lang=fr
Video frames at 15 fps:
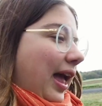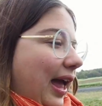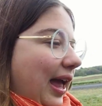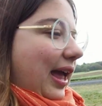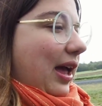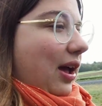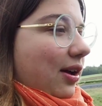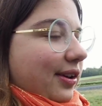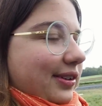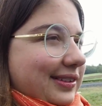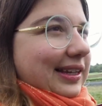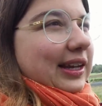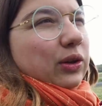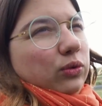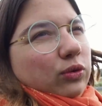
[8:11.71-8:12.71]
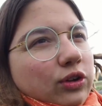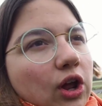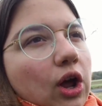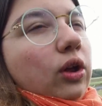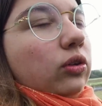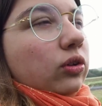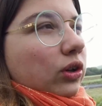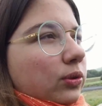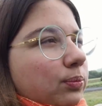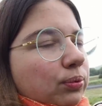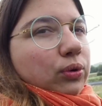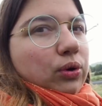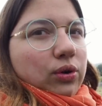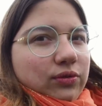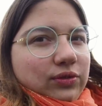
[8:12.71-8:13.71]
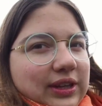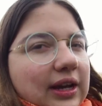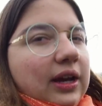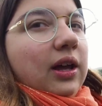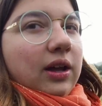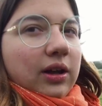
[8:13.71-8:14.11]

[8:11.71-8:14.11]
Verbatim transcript: Et c'est 1h30 pour revenir